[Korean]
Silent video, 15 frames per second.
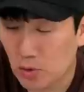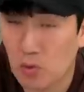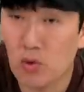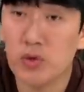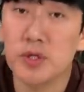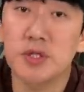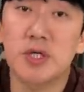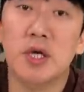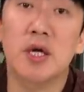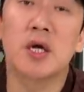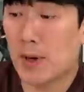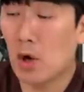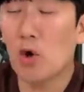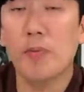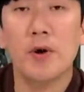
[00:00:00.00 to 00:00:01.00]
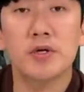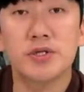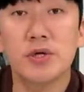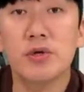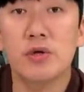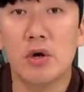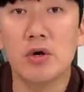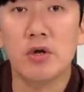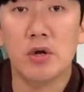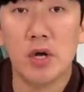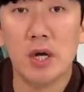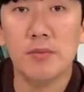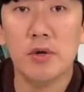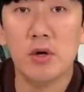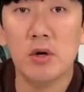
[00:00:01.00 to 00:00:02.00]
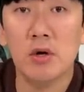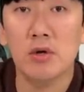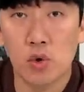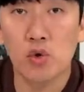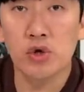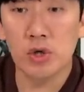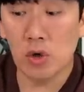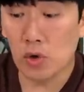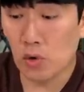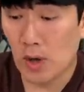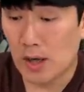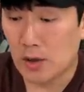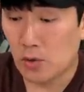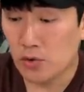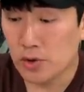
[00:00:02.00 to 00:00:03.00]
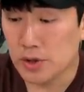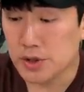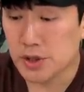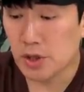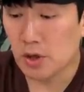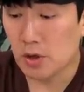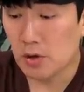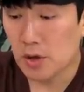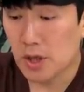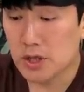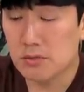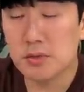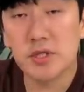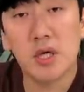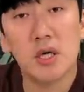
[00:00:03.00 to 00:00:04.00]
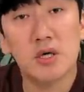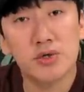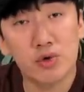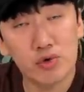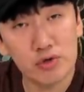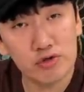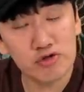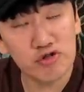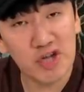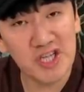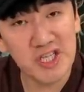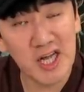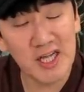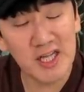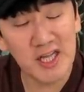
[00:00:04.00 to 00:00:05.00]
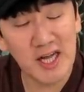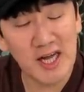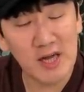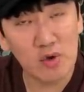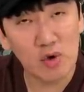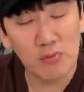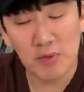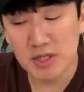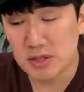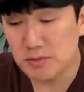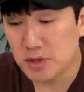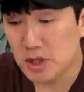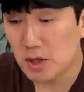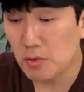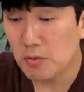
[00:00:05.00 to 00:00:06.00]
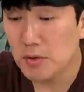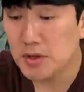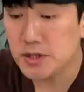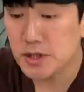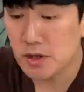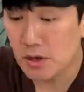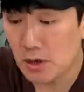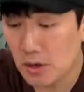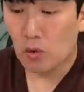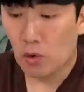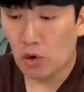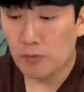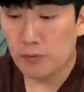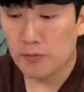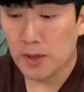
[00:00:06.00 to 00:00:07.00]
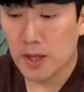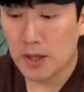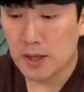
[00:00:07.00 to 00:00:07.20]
요거는 이제 파워 펑션을 연결하면 도는 거로 알고는 있어요. 하지만 제가 그 정도 수준까지 아니다. 이런 말씀을 드려보면서 그것뿐만